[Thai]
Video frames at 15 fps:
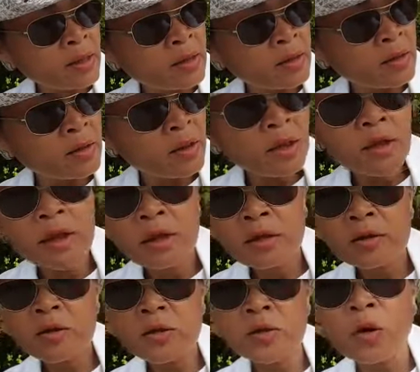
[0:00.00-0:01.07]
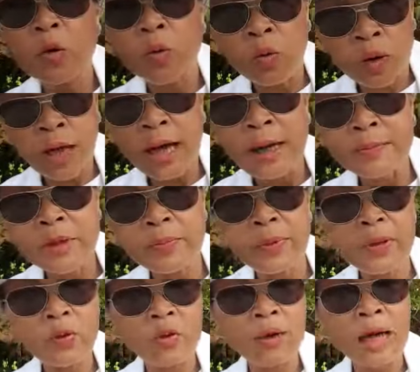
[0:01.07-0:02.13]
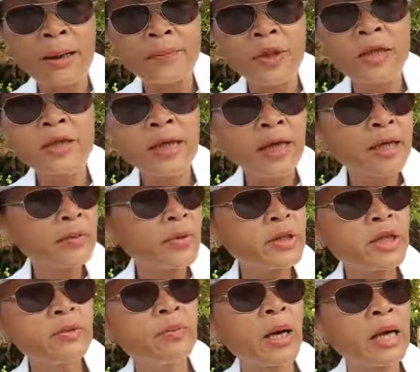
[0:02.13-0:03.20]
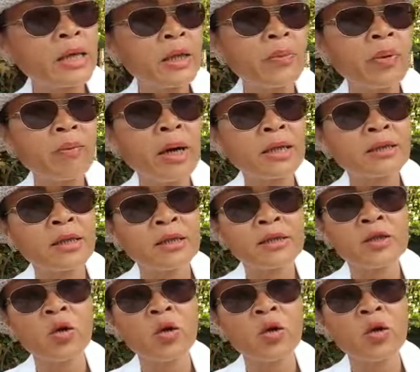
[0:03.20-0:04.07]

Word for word: อันดอกกุหลาบจะเป็นกุหลาบที่ใหญ่พันสิบานได้ประมาณสัก